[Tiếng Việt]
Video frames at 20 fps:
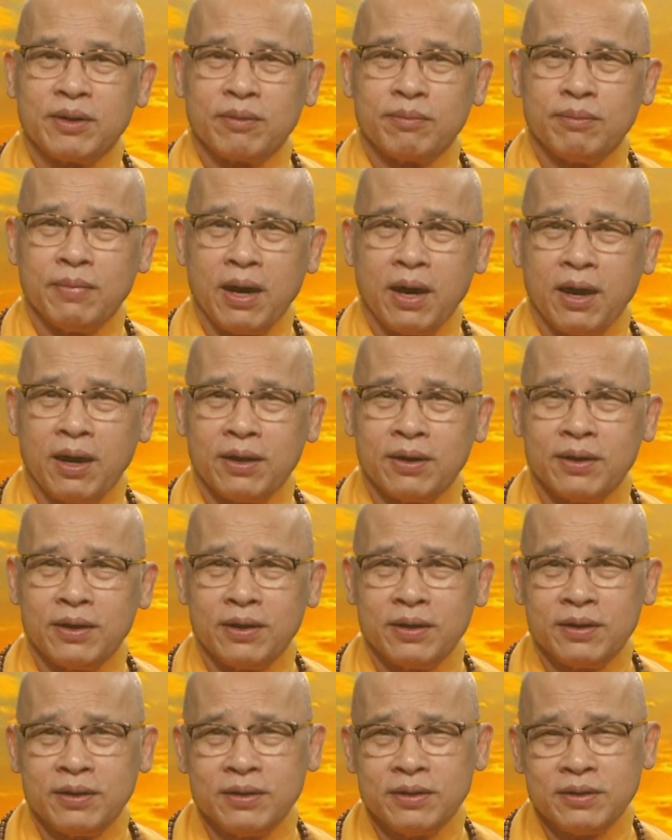mà
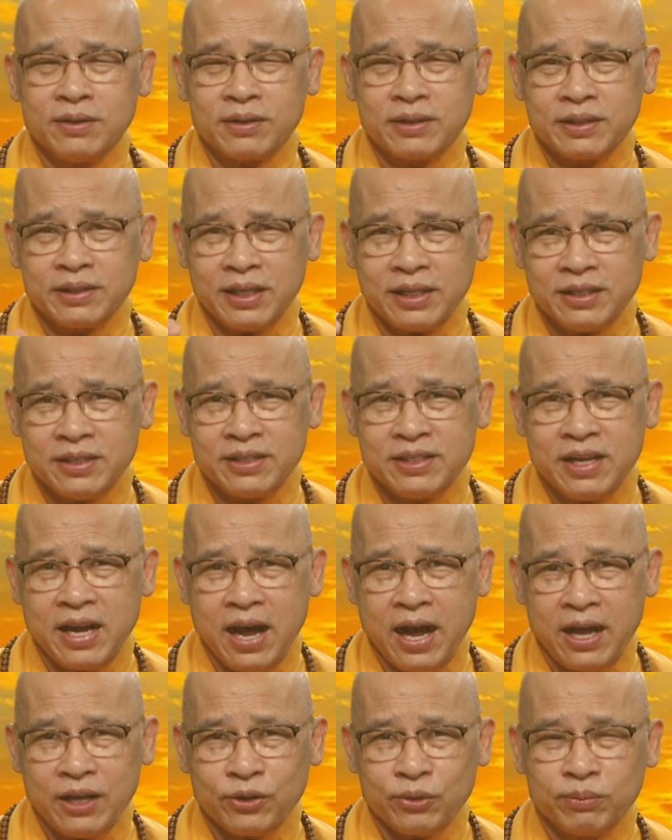ở cách
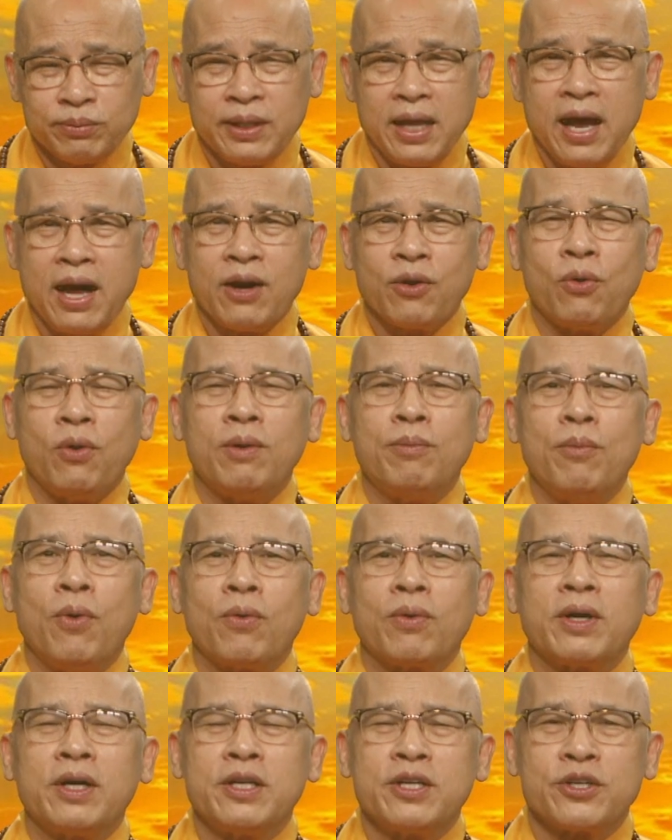xa chúng ta khoảng
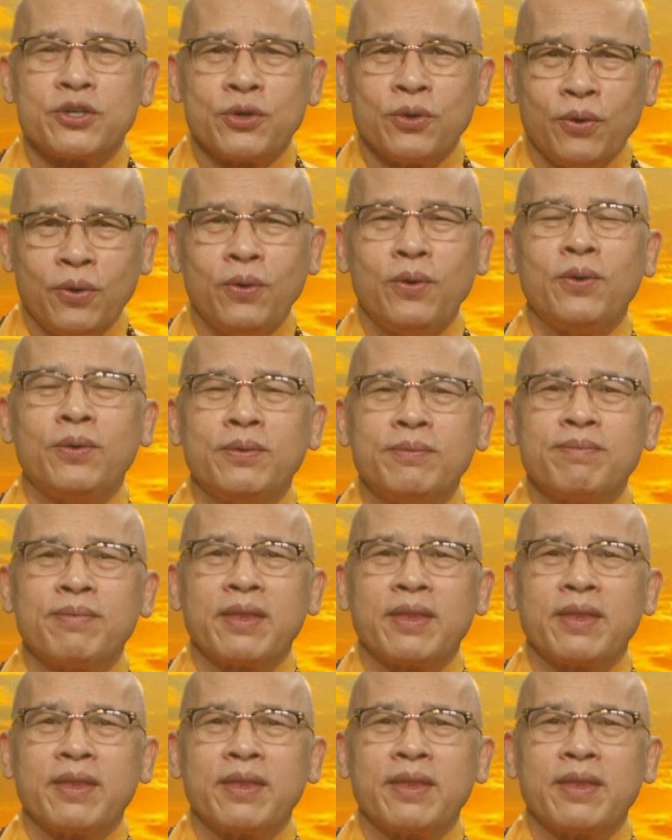một cây số